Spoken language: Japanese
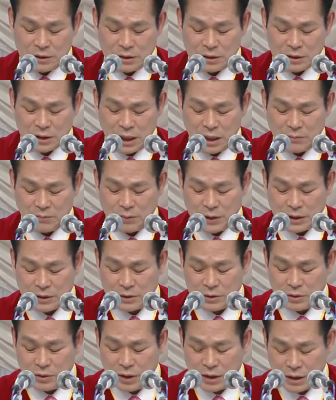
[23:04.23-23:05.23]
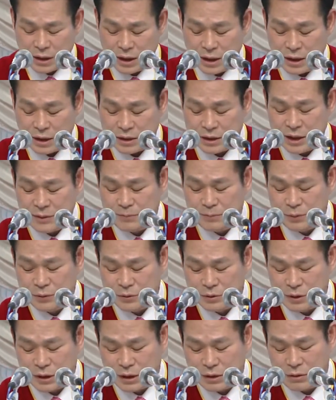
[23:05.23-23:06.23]
その後ペテロに
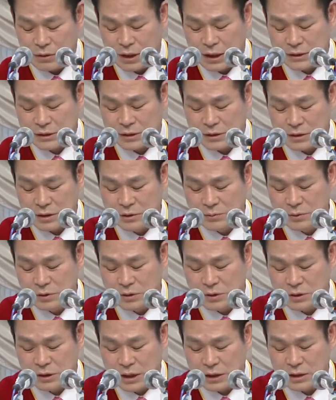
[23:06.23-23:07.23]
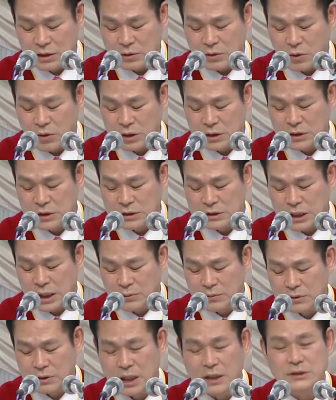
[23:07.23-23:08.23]
深みにこぎ出して網を下ろ
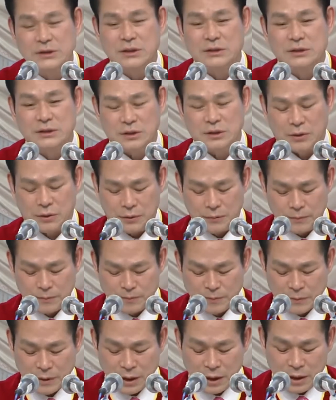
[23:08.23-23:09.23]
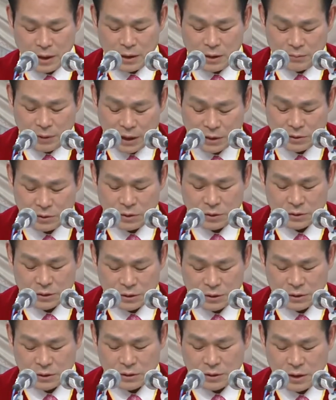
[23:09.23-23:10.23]
して魚を取りなさいと言われまし
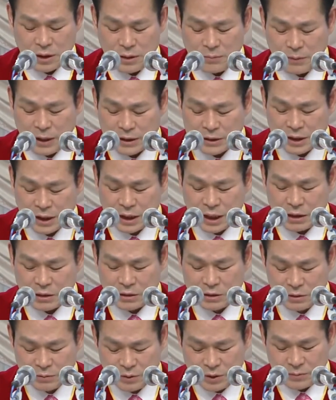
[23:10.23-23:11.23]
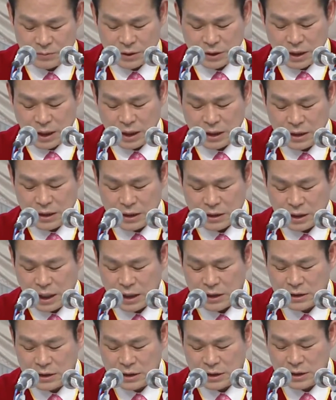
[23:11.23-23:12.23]
たペテロはベテランの漁
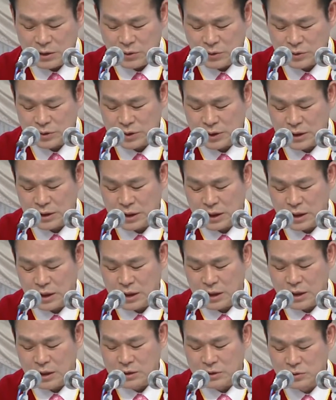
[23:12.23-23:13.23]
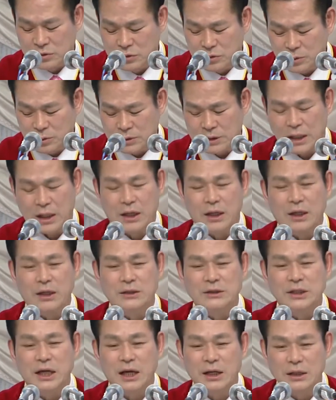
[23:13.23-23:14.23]
師ですガリラヤ湖について誰
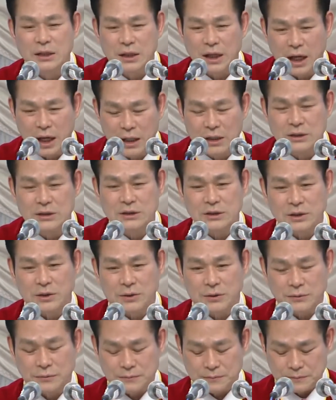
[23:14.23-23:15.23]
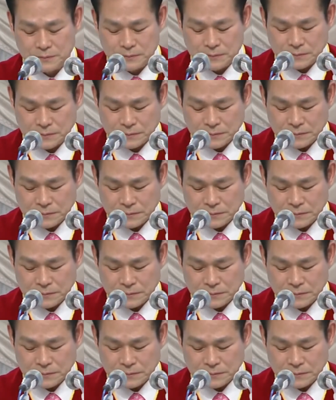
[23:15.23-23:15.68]
よりもよく知っています